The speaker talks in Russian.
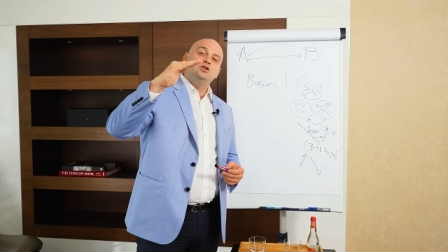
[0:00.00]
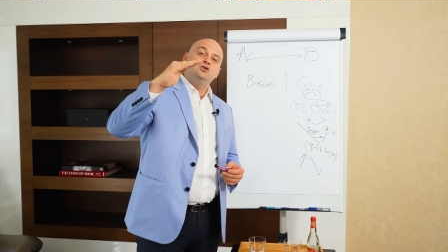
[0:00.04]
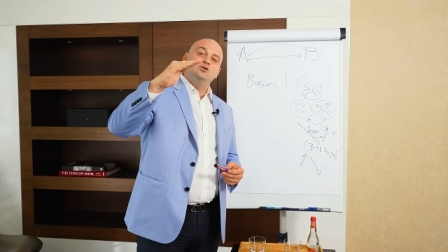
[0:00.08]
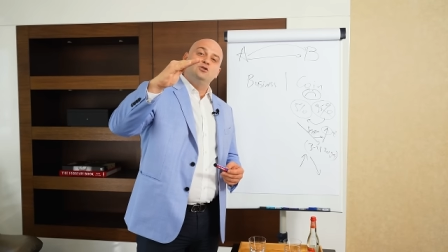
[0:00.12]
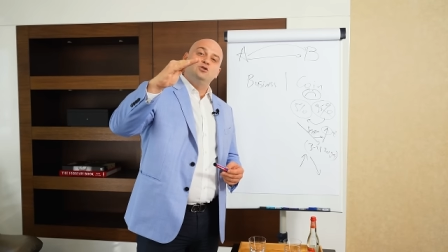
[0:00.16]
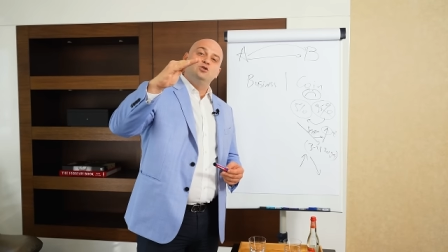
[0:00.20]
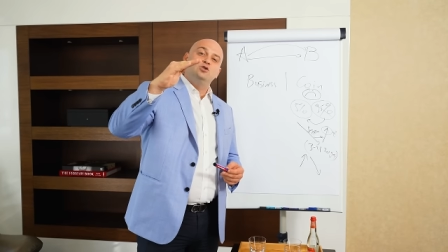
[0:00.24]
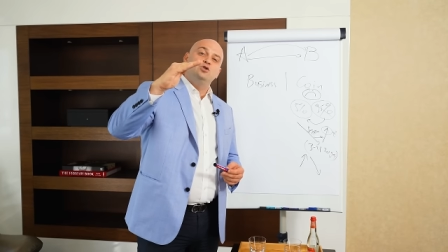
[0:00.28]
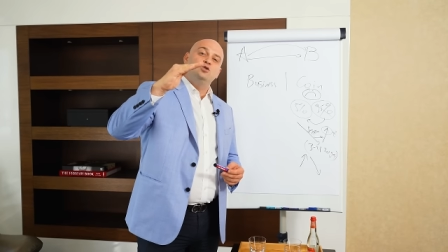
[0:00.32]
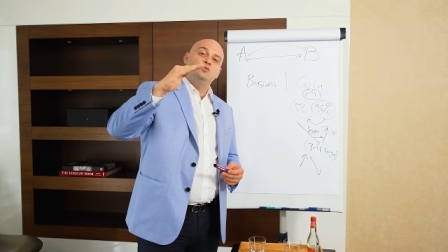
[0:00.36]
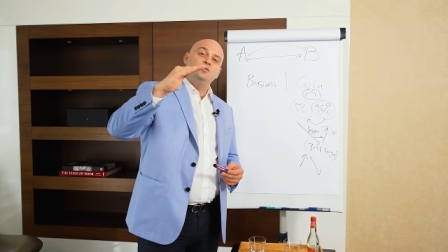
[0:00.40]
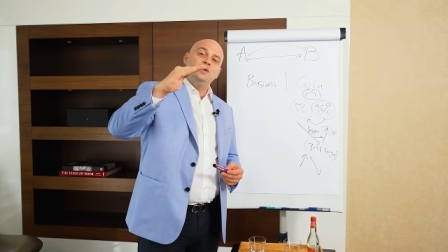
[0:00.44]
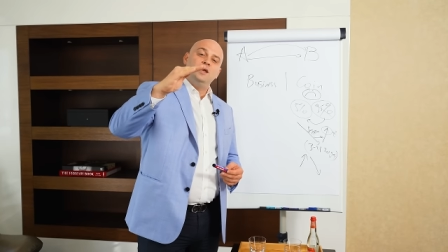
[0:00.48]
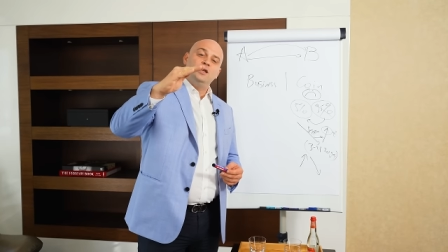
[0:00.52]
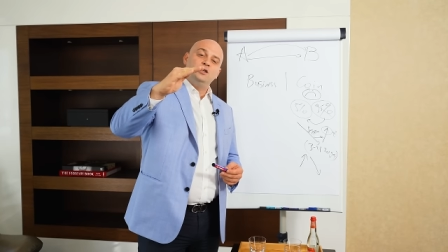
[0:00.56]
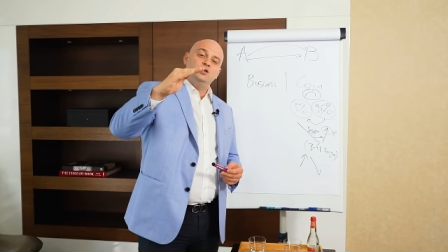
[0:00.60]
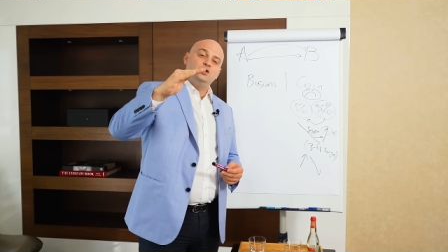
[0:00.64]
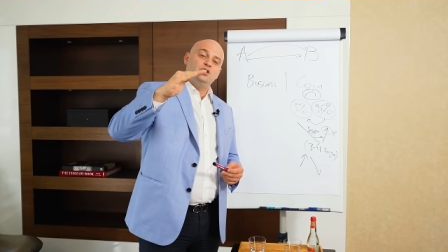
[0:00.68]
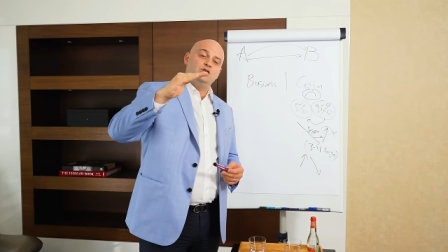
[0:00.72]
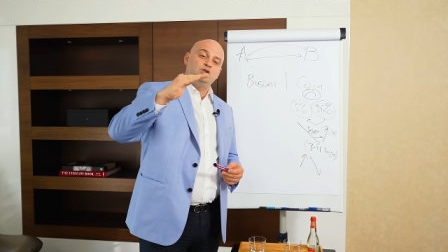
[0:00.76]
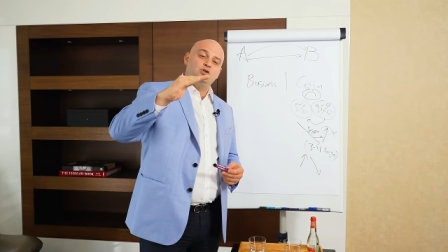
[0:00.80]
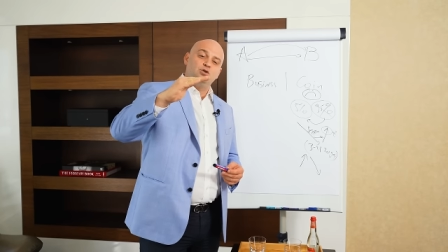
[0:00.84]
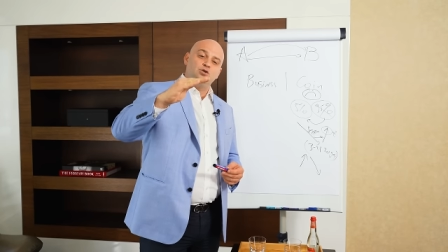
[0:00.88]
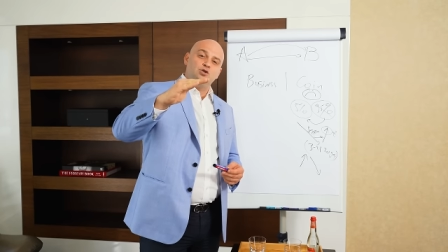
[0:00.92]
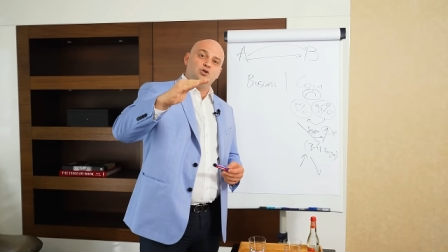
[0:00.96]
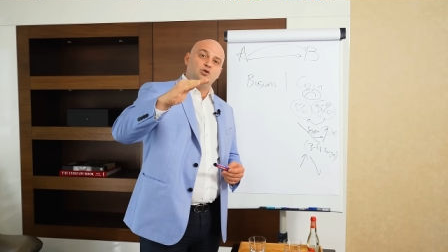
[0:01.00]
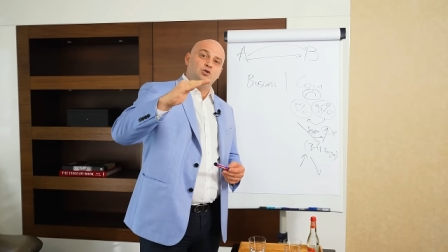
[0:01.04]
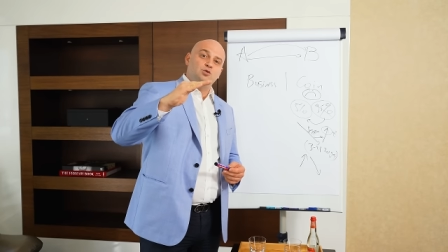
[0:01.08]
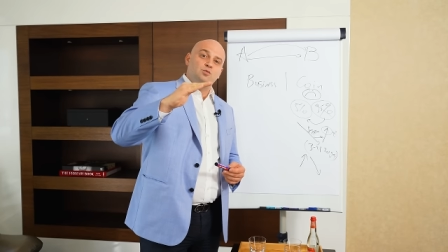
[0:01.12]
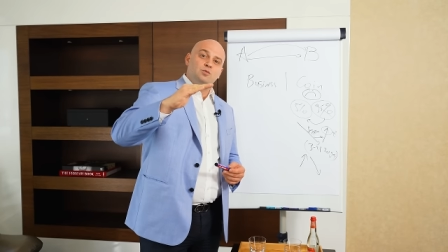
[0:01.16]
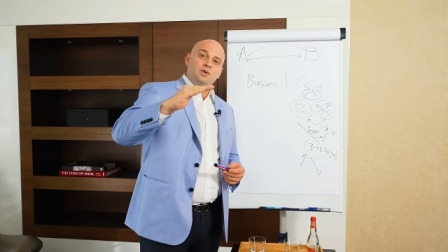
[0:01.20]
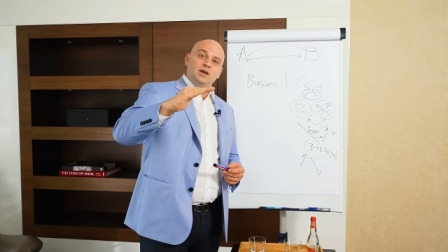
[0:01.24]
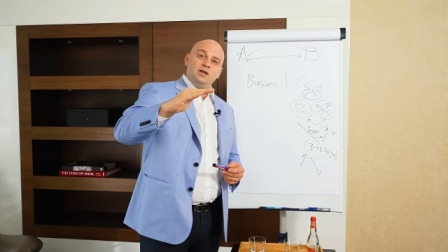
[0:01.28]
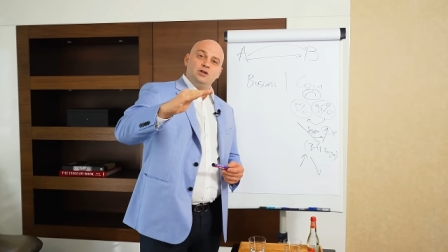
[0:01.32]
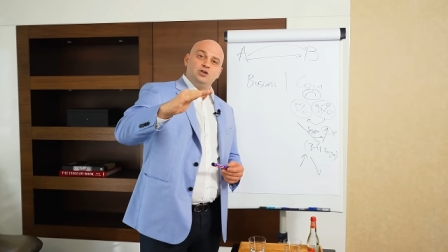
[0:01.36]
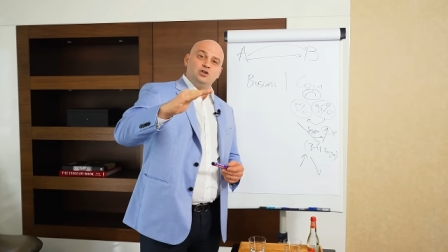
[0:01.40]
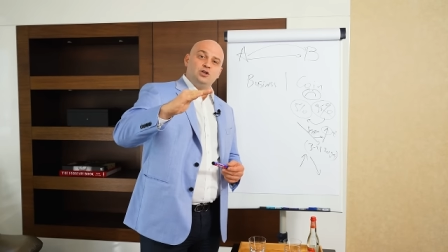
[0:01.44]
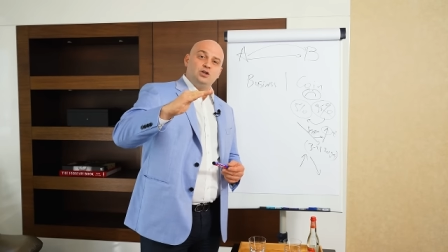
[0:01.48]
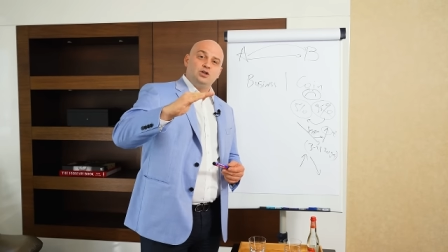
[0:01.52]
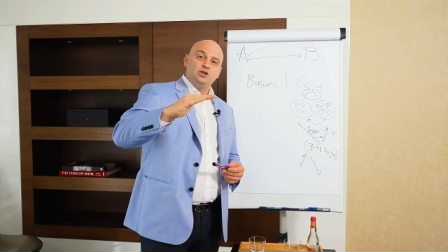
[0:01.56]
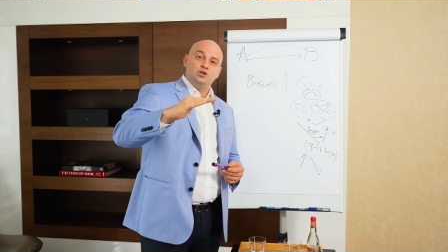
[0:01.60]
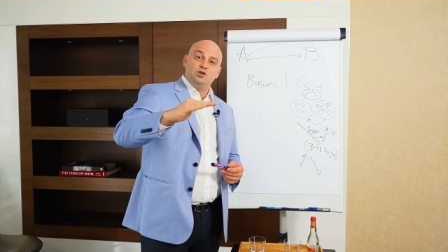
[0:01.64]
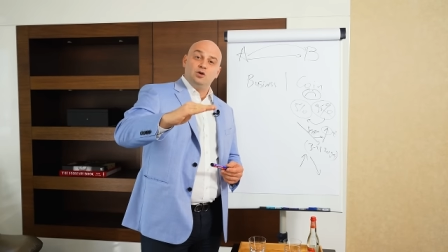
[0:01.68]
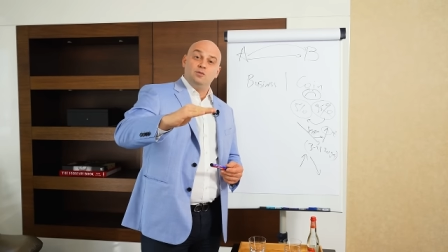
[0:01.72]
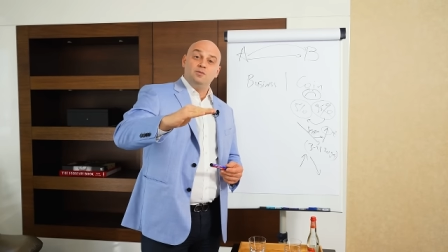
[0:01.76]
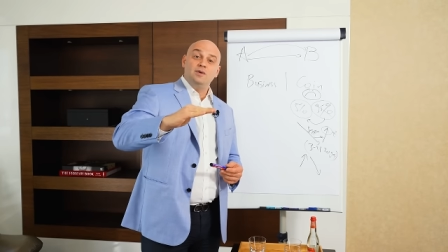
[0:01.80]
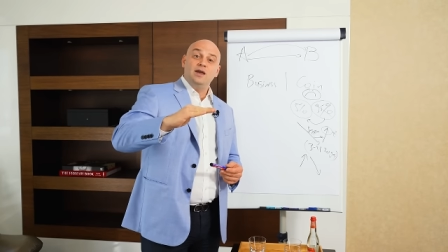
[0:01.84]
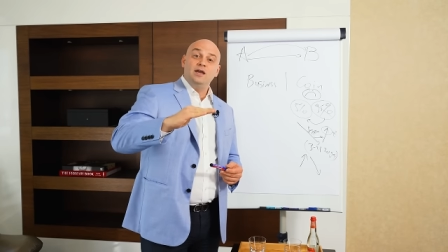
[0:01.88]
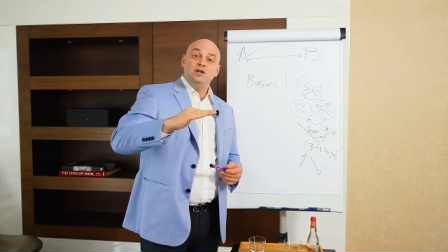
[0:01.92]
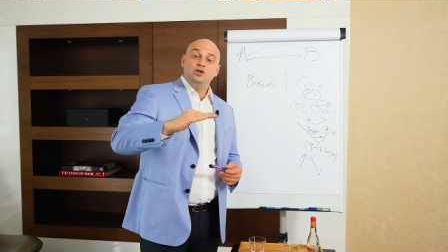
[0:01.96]
чуть-чуть меньше, чуть-чуть меньше,
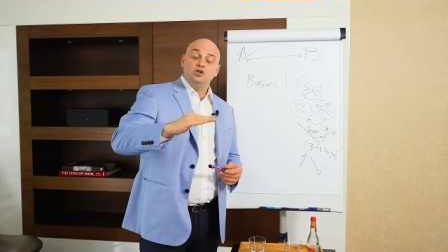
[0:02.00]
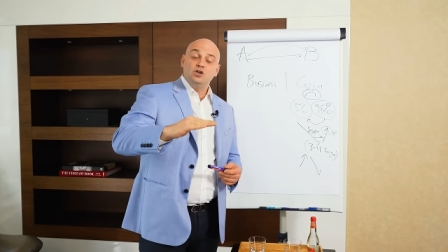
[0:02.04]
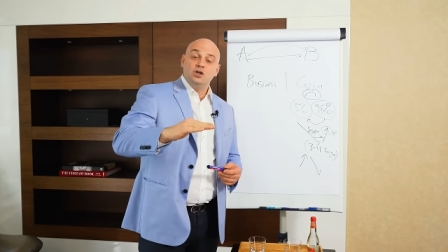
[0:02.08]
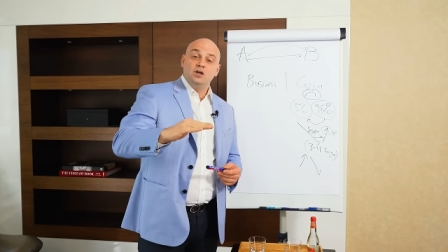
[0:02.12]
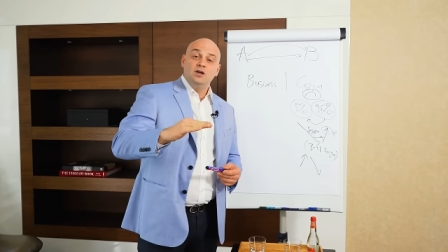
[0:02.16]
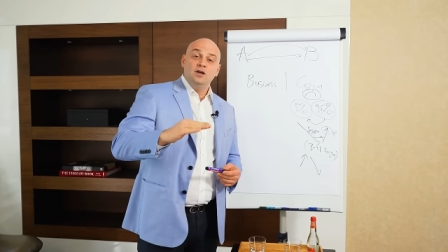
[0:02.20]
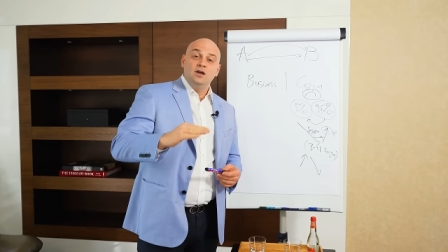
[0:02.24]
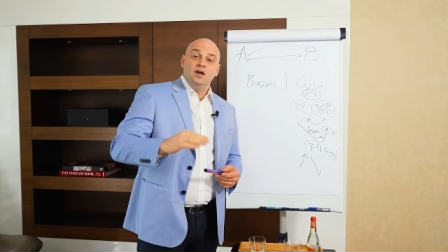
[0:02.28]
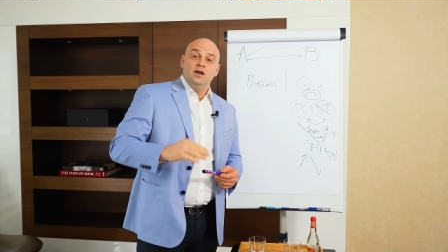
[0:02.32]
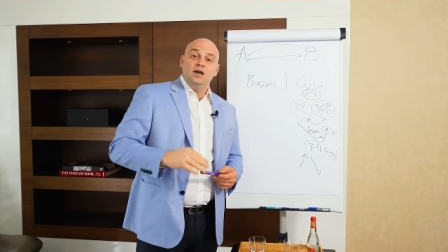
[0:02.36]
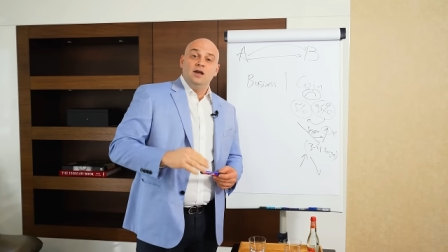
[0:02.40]
еще меньше,